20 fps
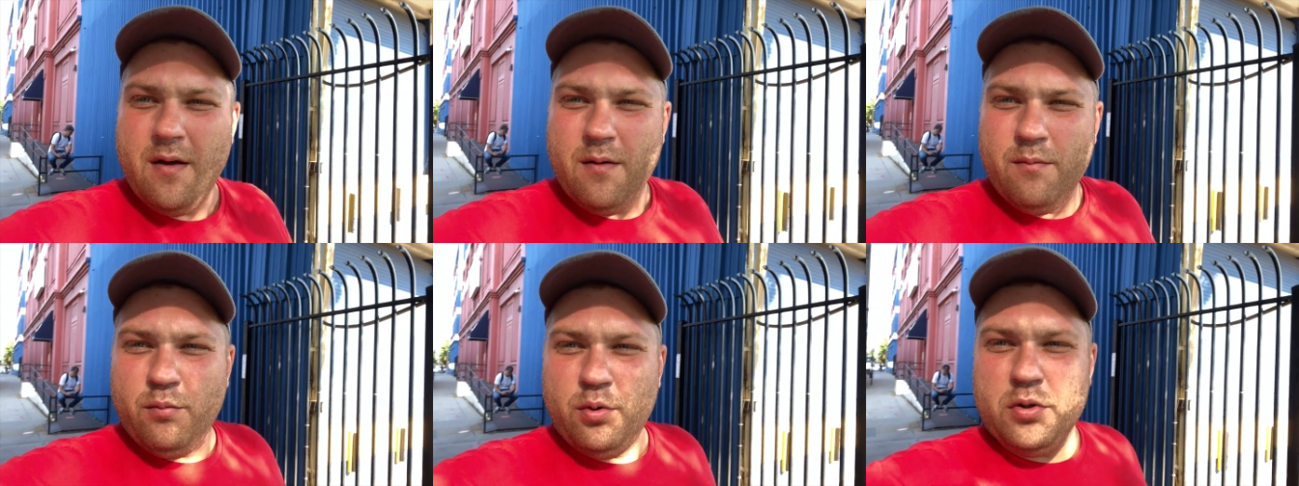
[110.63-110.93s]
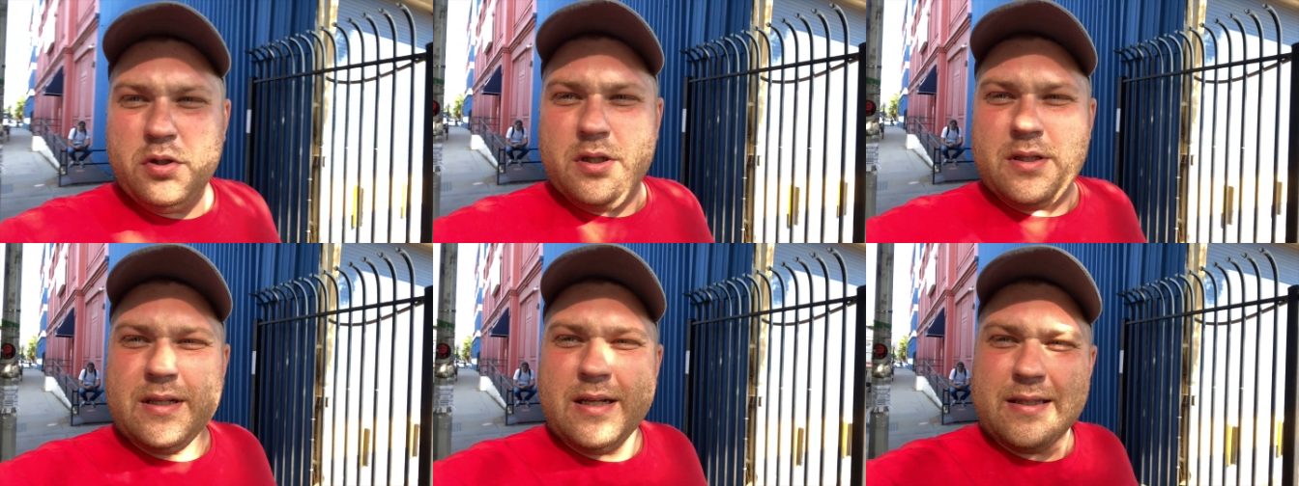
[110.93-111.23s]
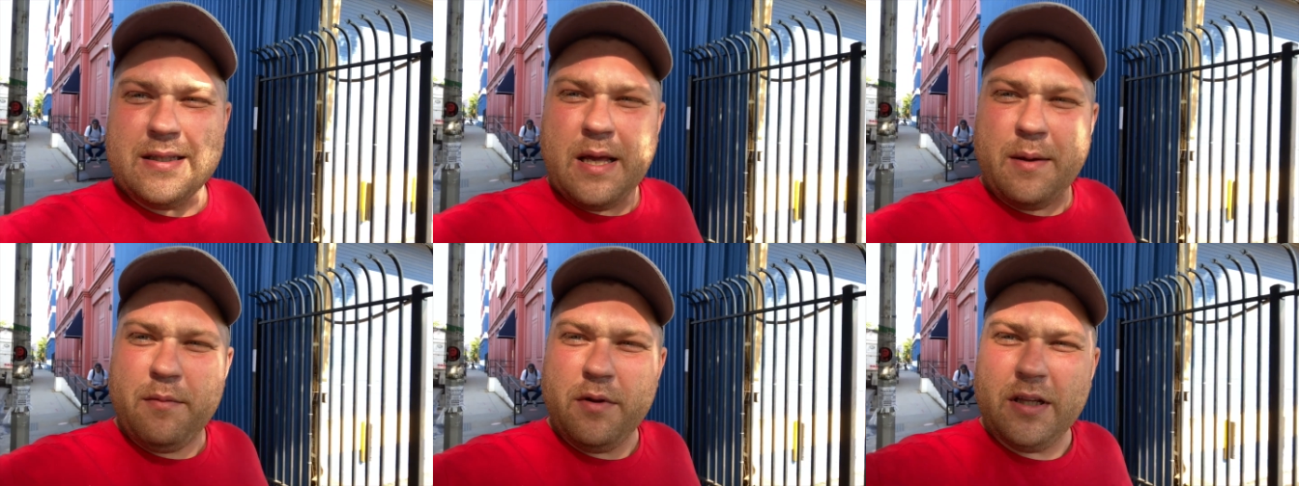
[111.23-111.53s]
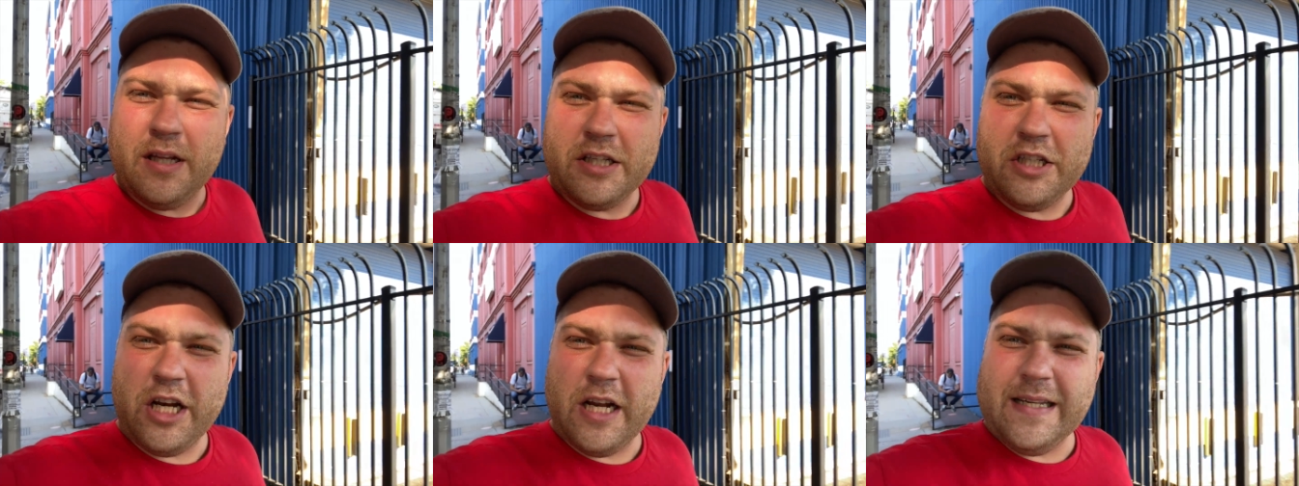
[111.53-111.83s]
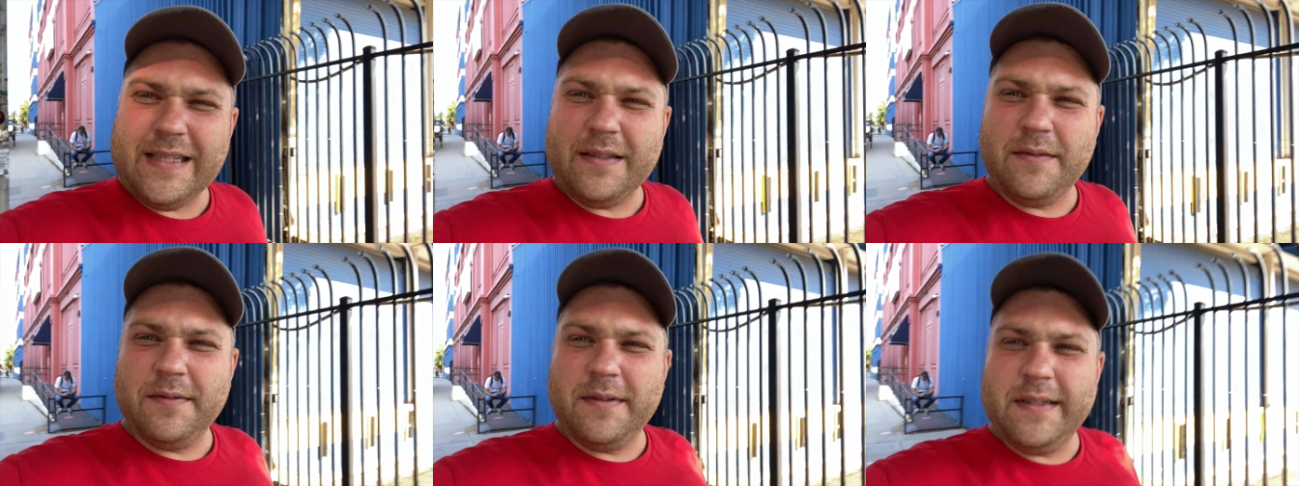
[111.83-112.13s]
будет над нами
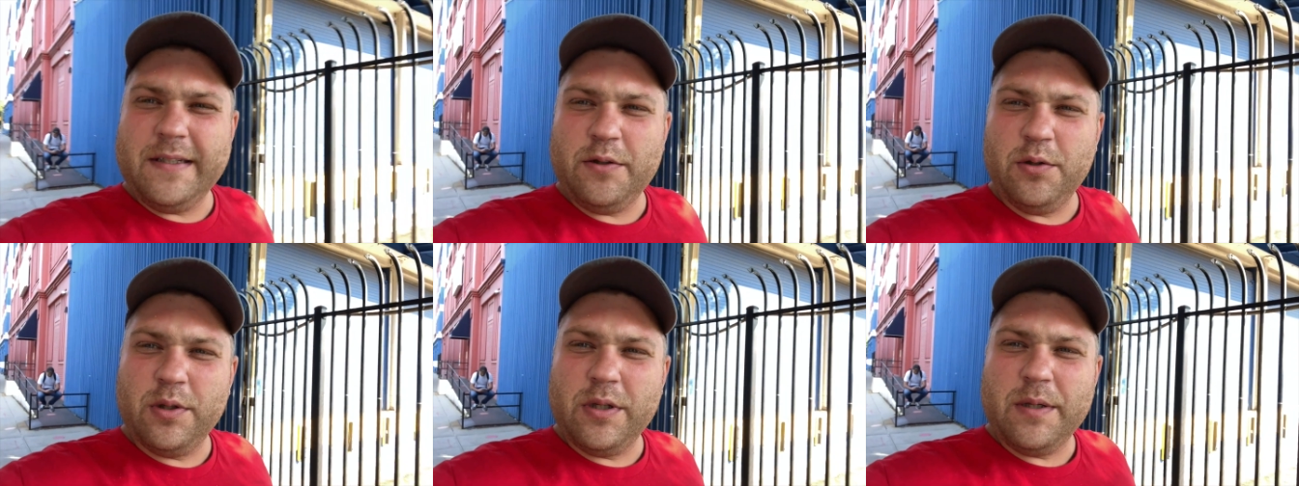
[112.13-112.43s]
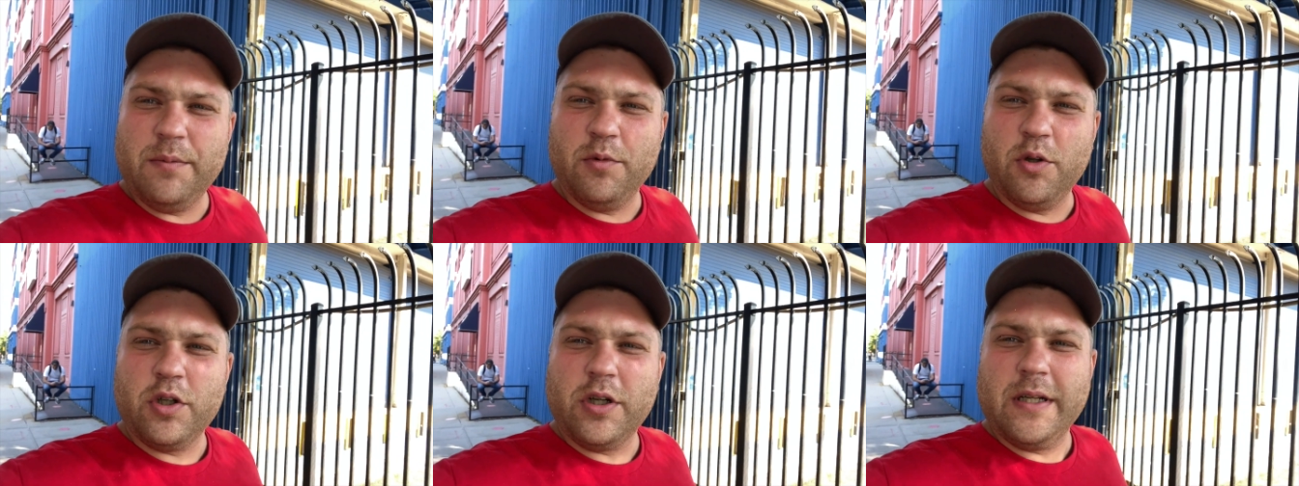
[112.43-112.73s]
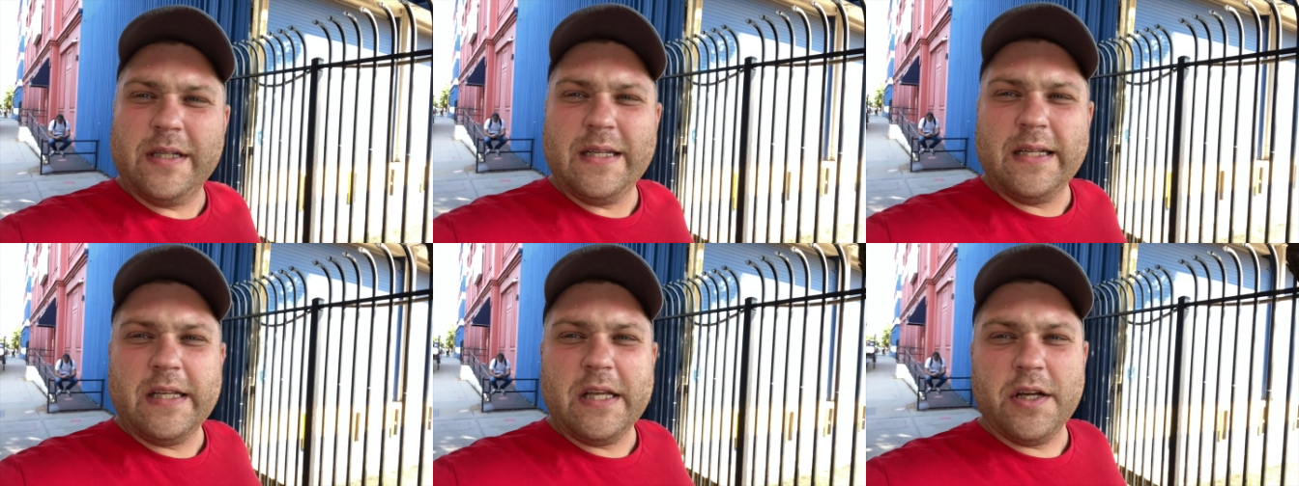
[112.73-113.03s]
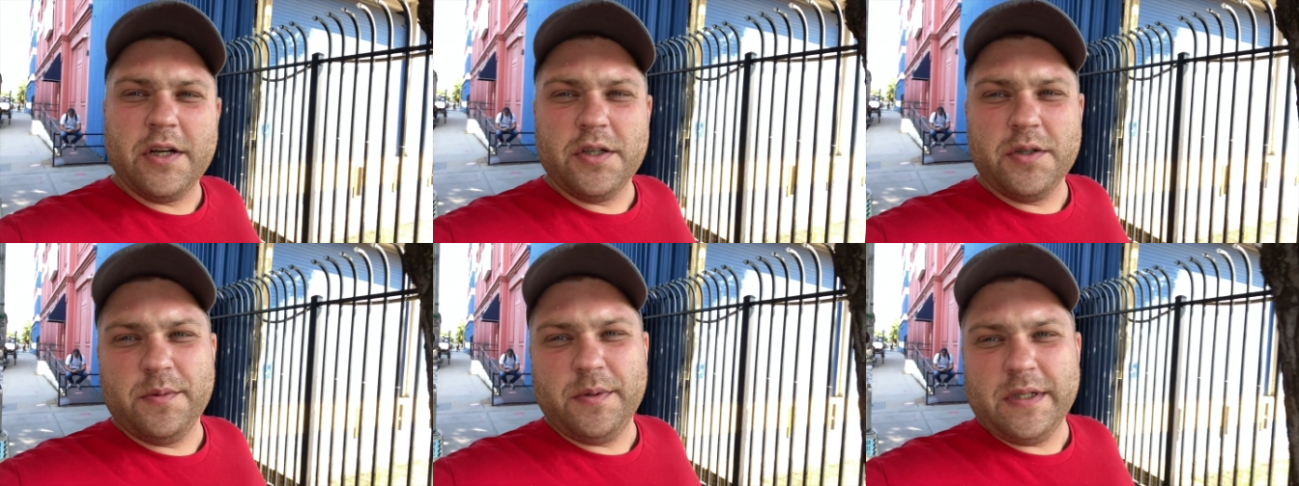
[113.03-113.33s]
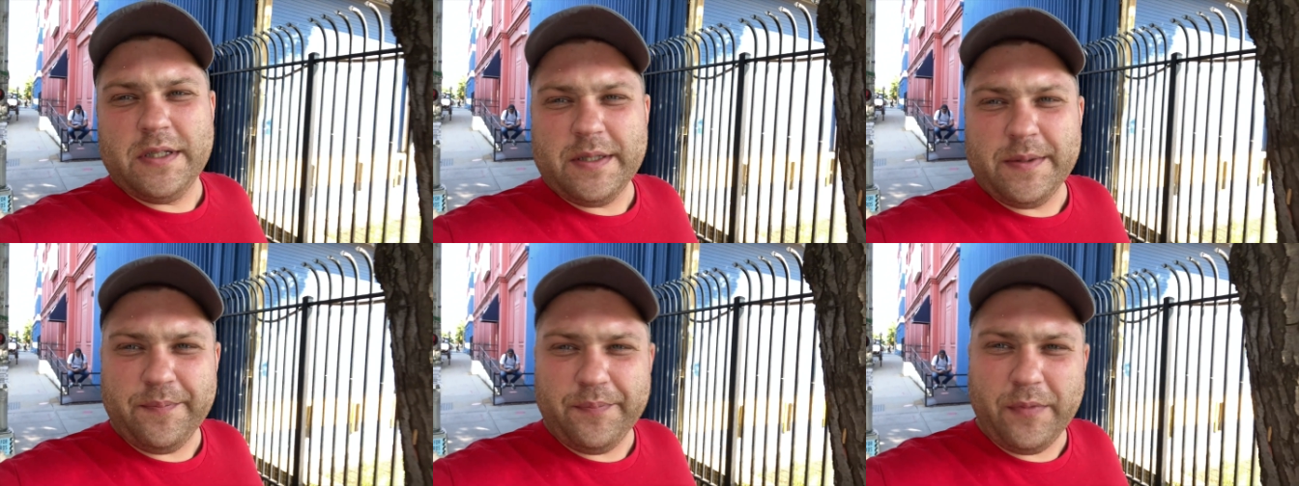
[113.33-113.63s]
начальствовать, он немножко
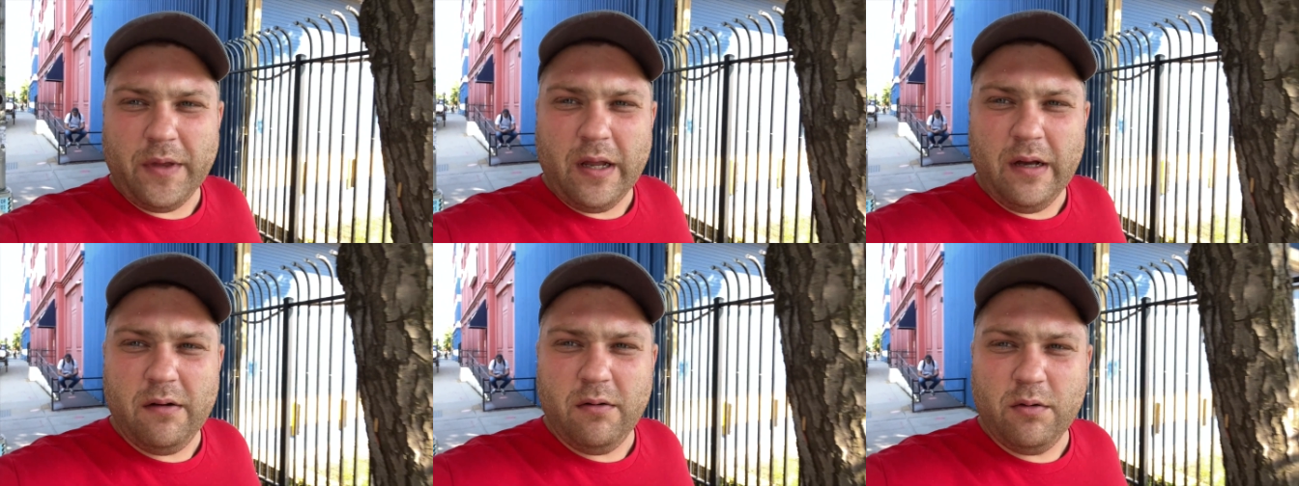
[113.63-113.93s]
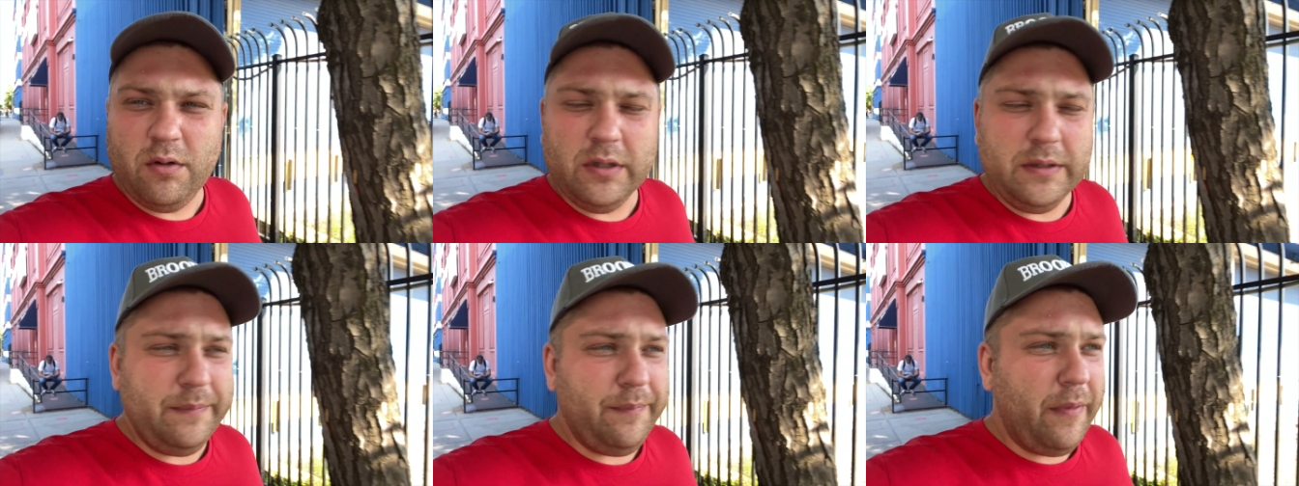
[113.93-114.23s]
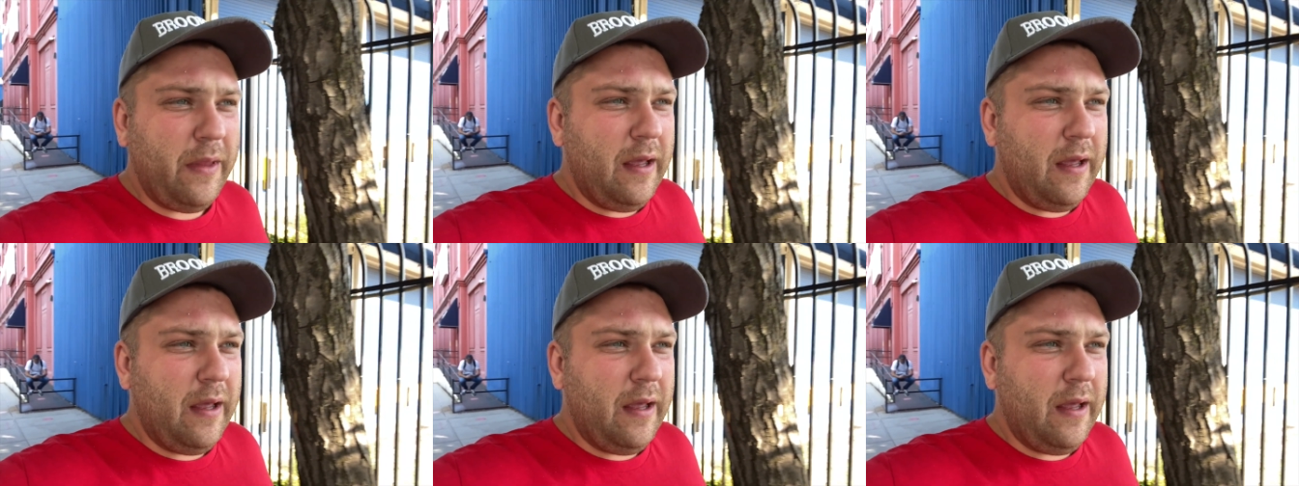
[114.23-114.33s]
задерживается. Вот.